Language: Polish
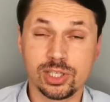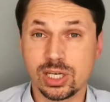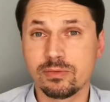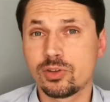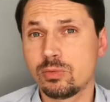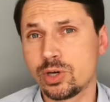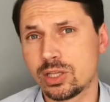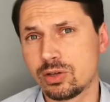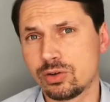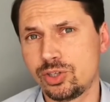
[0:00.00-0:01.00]
Mieszkam w domu
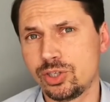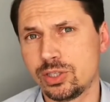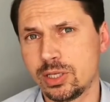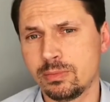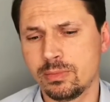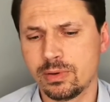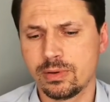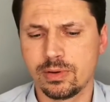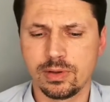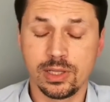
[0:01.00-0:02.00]
jednorodzinnym
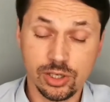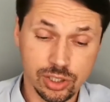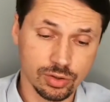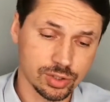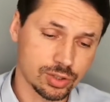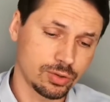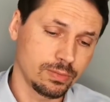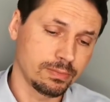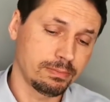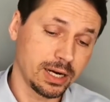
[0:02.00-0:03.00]
na
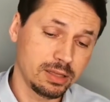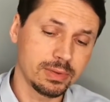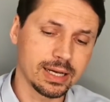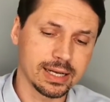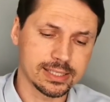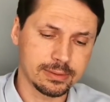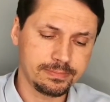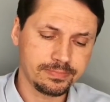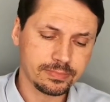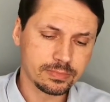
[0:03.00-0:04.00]
Śląsku, palimy
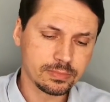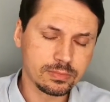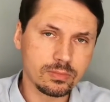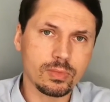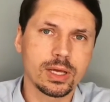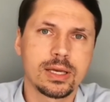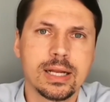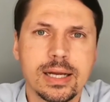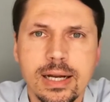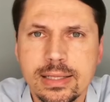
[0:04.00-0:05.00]
gazem.
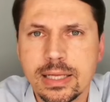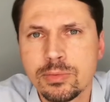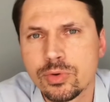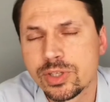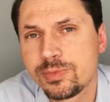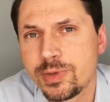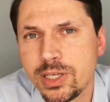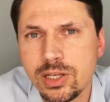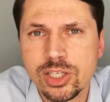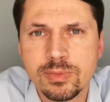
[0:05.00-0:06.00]
Kilka lat temu
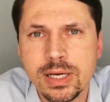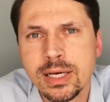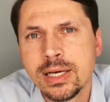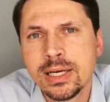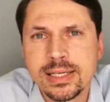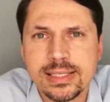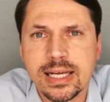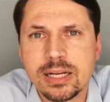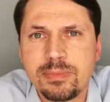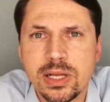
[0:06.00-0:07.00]
zmieniliśmy
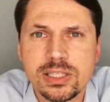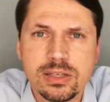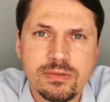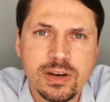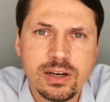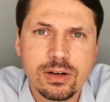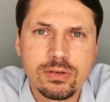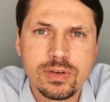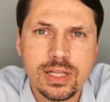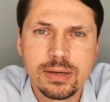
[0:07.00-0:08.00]
stary piec
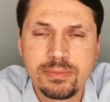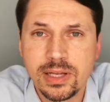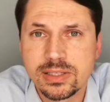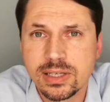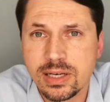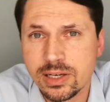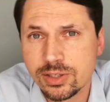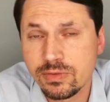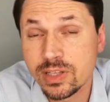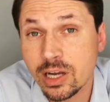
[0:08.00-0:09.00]
węglowy na piec
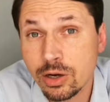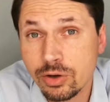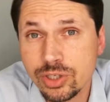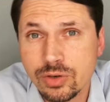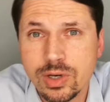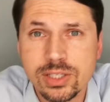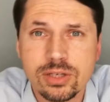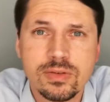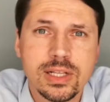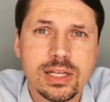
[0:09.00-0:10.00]
gazowy, na kocioł
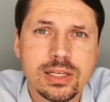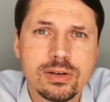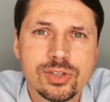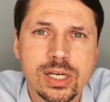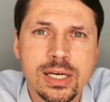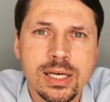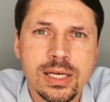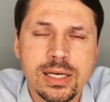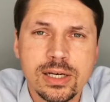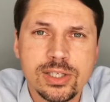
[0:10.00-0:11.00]
gazowy, dlatego że
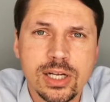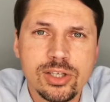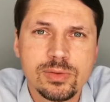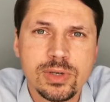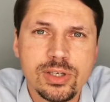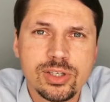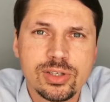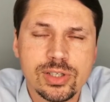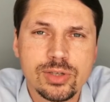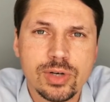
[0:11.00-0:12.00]
chcieliśmy
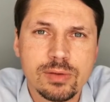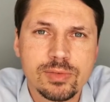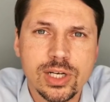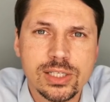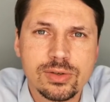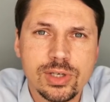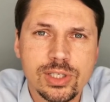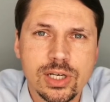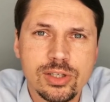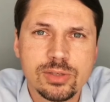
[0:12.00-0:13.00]
iść z duchem czasu i
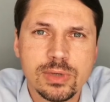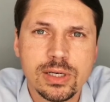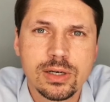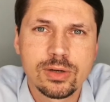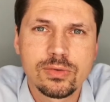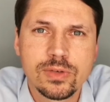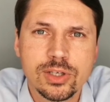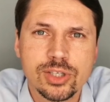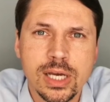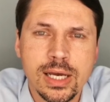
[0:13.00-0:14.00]
chcieliśmy
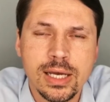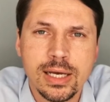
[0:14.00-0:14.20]
również